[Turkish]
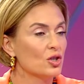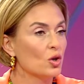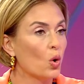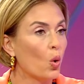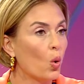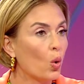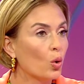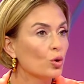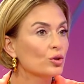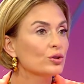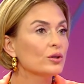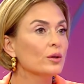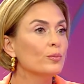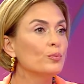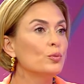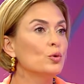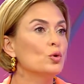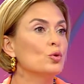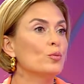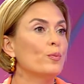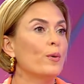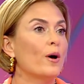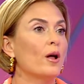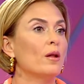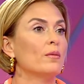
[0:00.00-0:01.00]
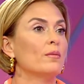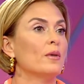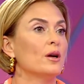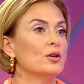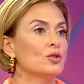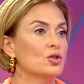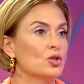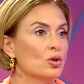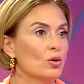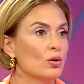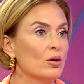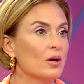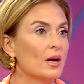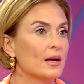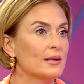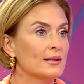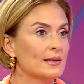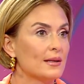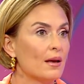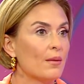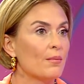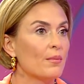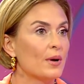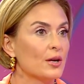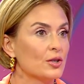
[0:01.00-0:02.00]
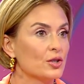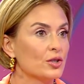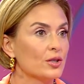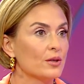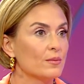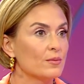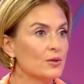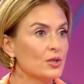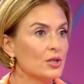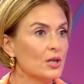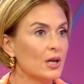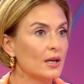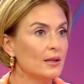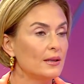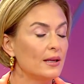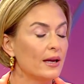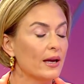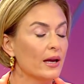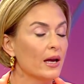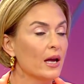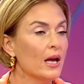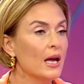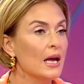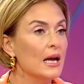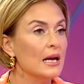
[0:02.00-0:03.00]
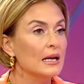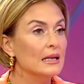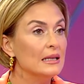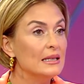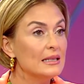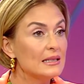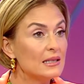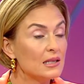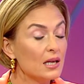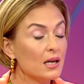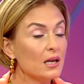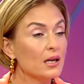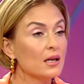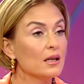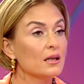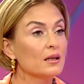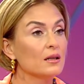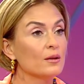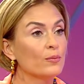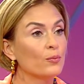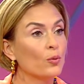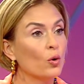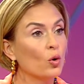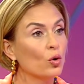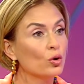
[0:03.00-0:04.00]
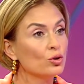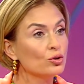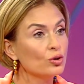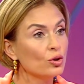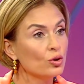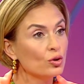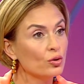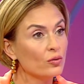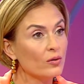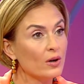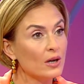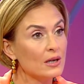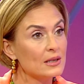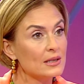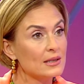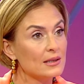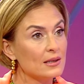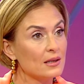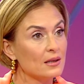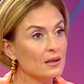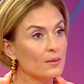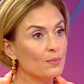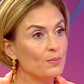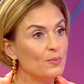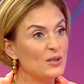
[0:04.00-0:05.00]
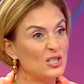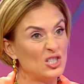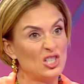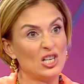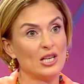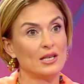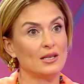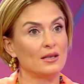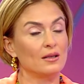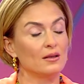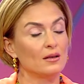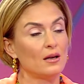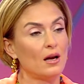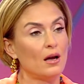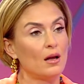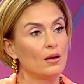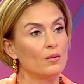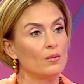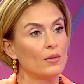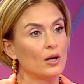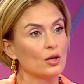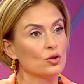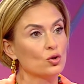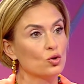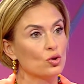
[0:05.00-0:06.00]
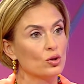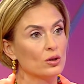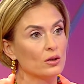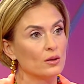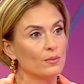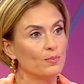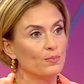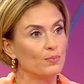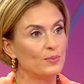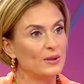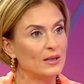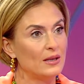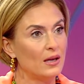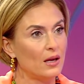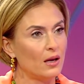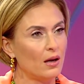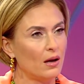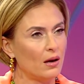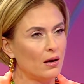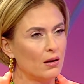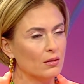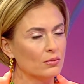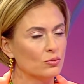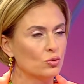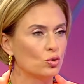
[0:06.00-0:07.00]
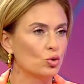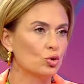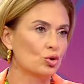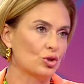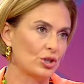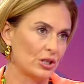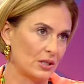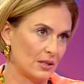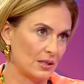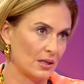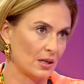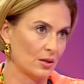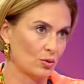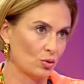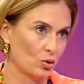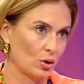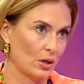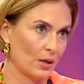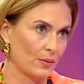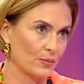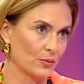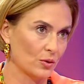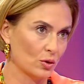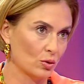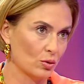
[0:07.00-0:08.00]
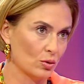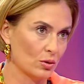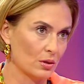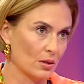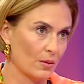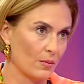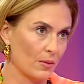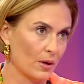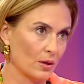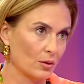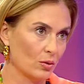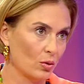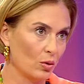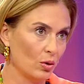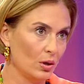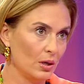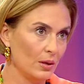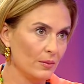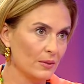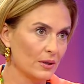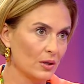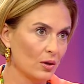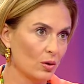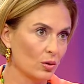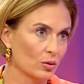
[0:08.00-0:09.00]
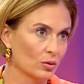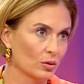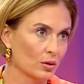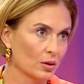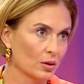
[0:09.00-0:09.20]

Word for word: Şimdi orada büyüyüp Almanca öğrensen başka bir şey de liseye gidip orada üniversitede bir şekilde Almanca öğrenip bir de Türkçe tiyatro yaptın o zaman. Öyle Türkçe, mi?